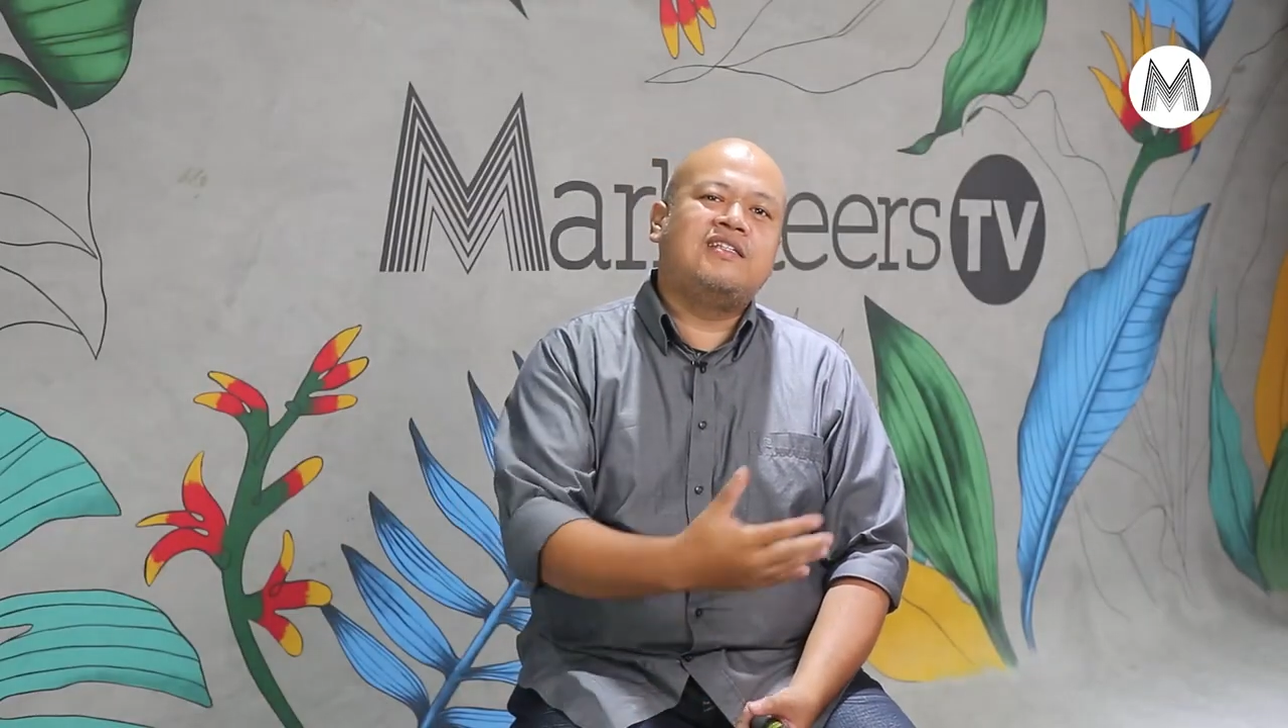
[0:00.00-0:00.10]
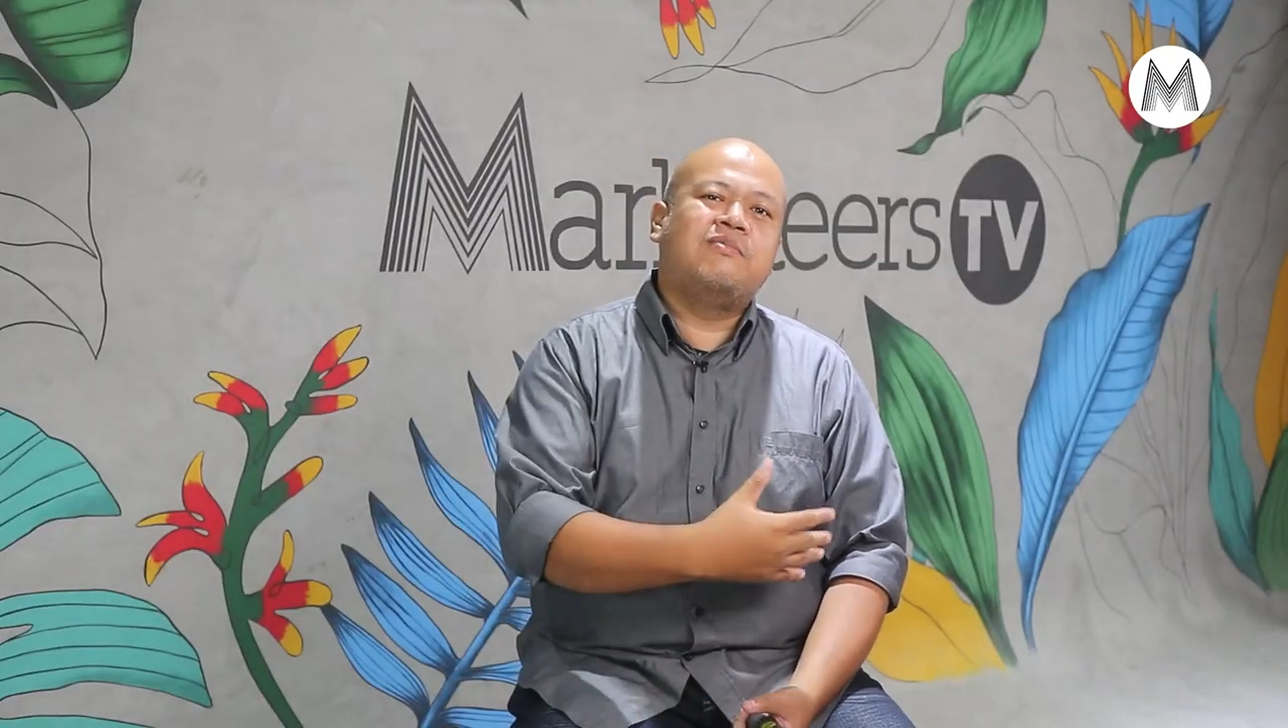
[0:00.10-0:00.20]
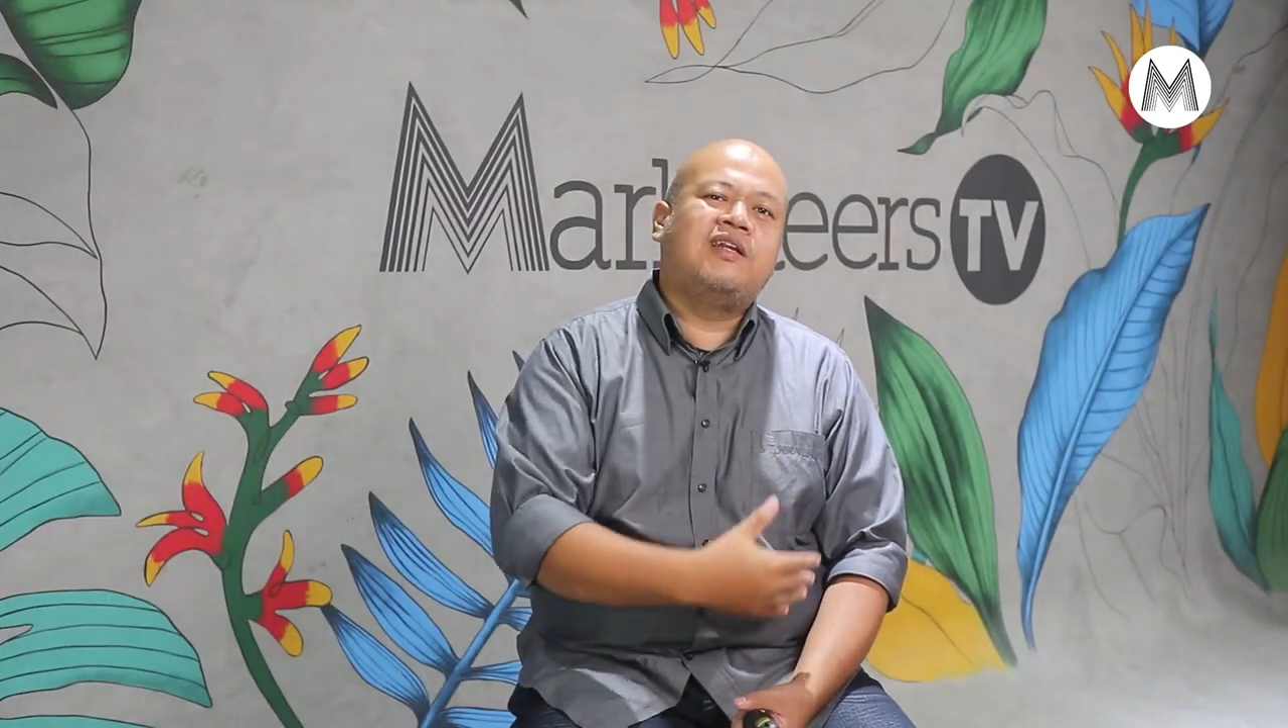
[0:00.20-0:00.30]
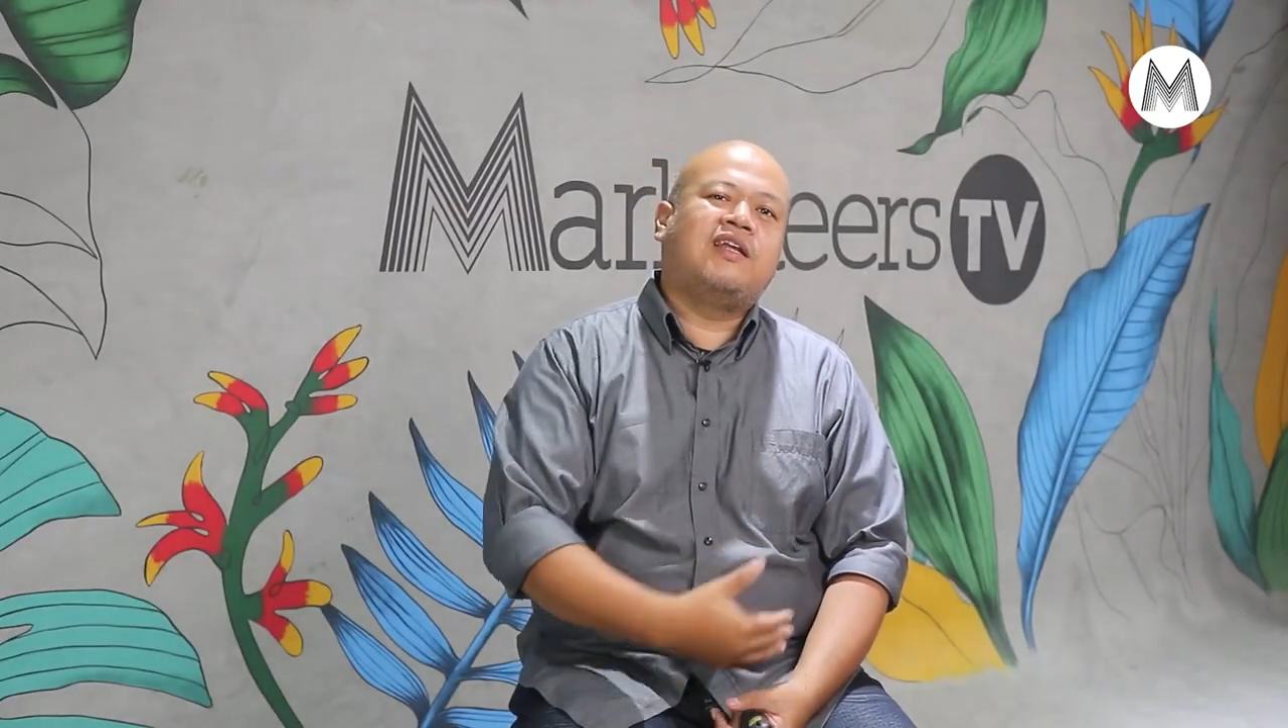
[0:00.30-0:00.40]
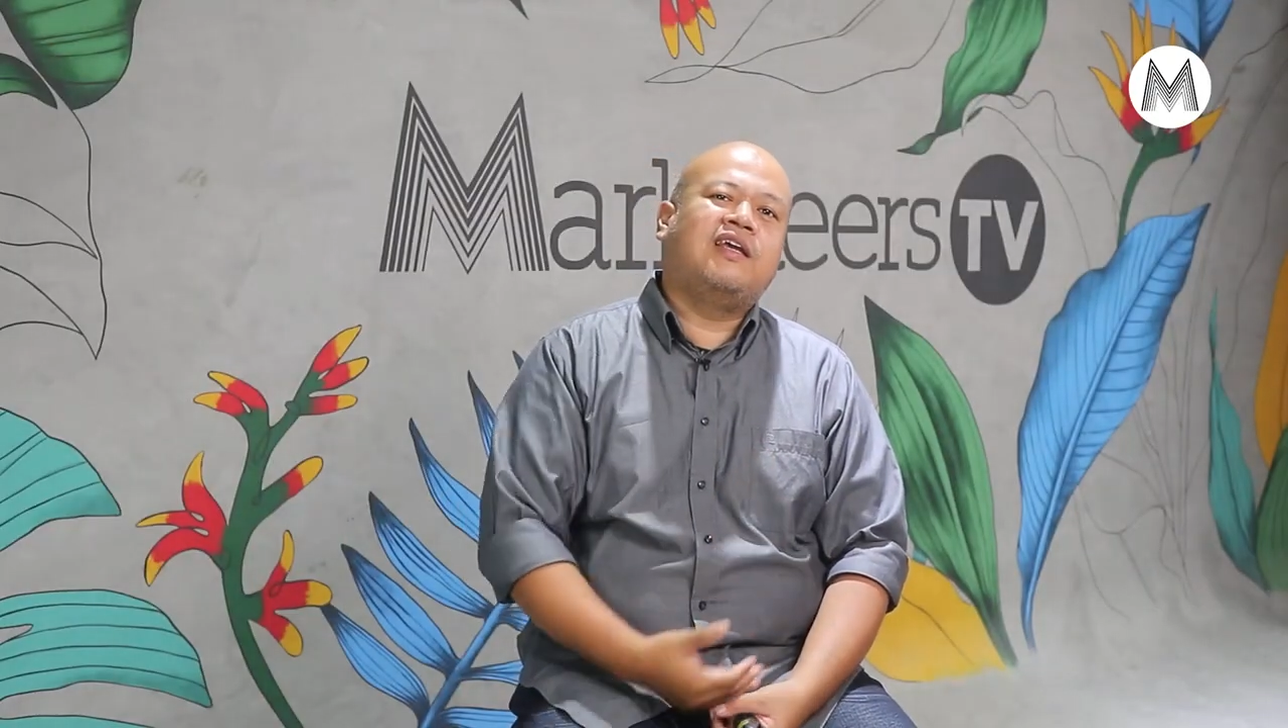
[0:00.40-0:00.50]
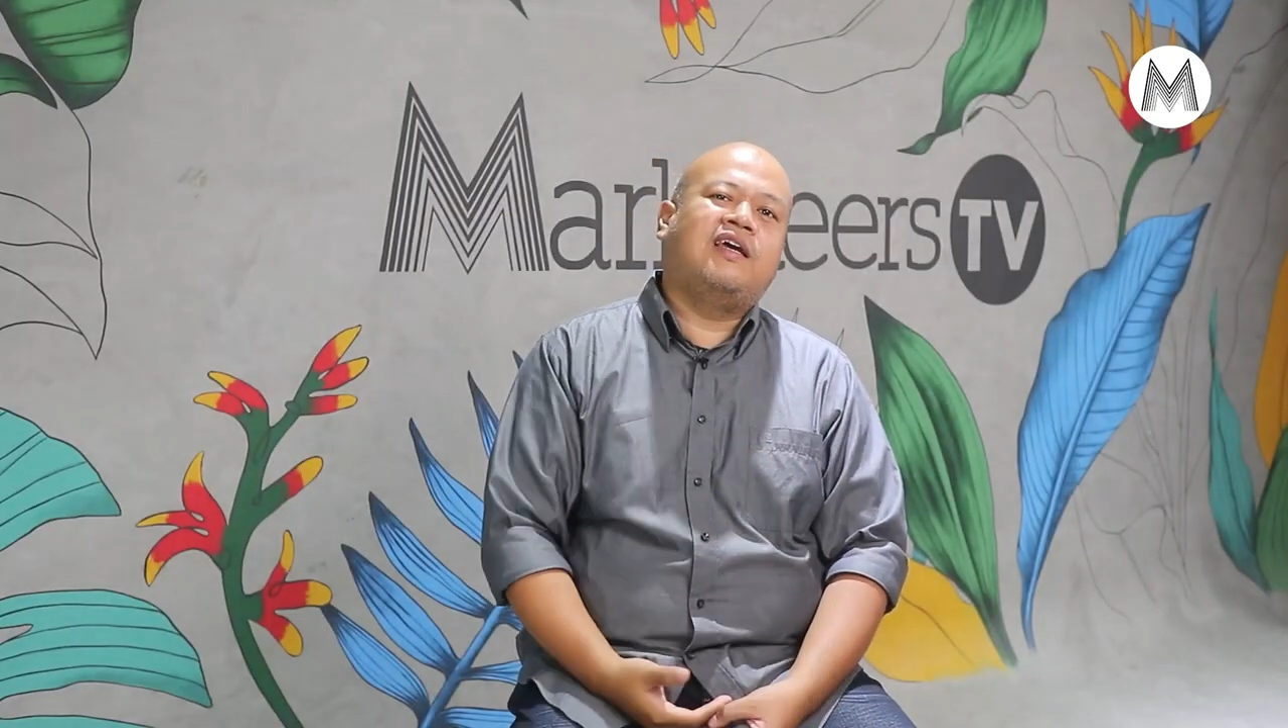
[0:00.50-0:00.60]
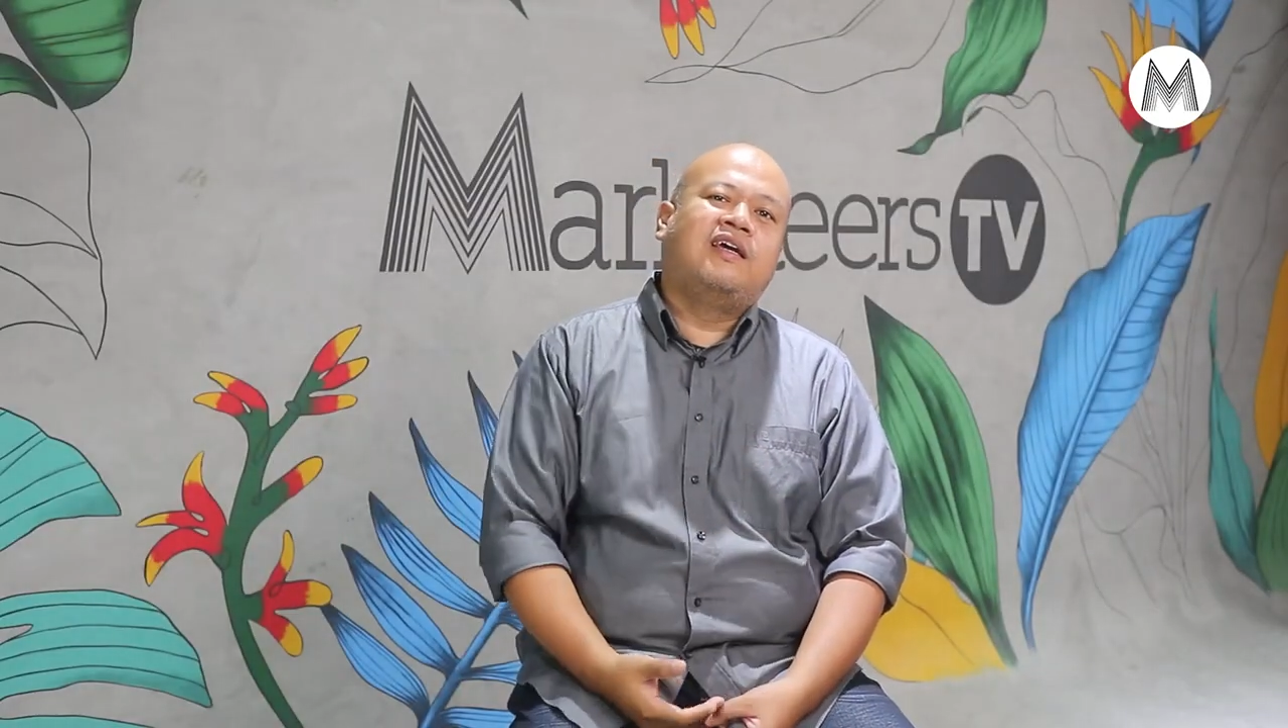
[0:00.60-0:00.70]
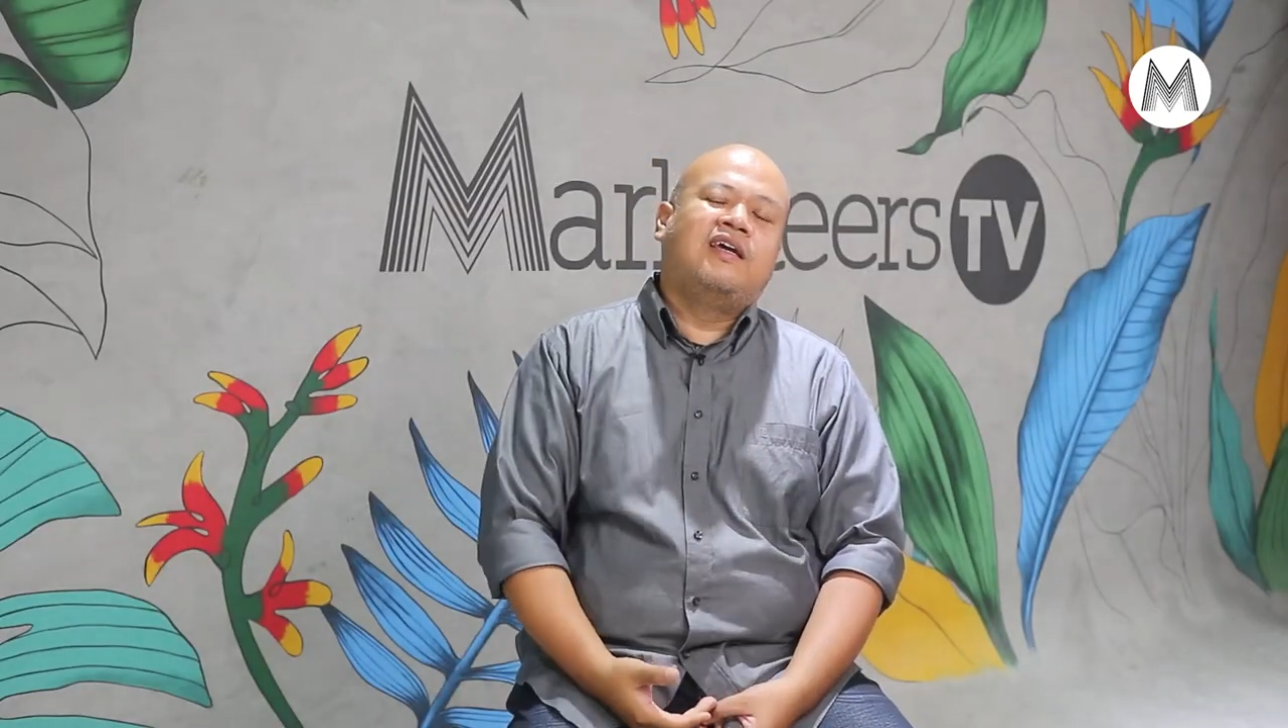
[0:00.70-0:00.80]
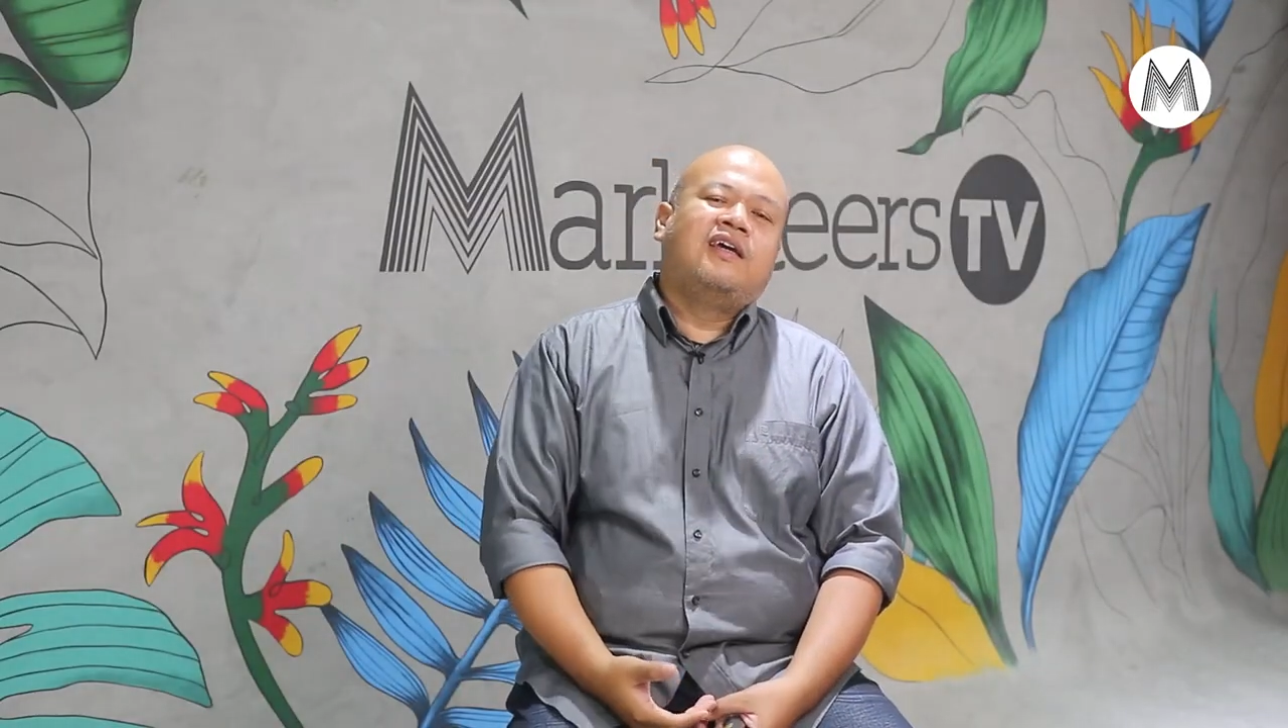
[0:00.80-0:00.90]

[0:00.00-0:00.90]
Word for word: sebenarnya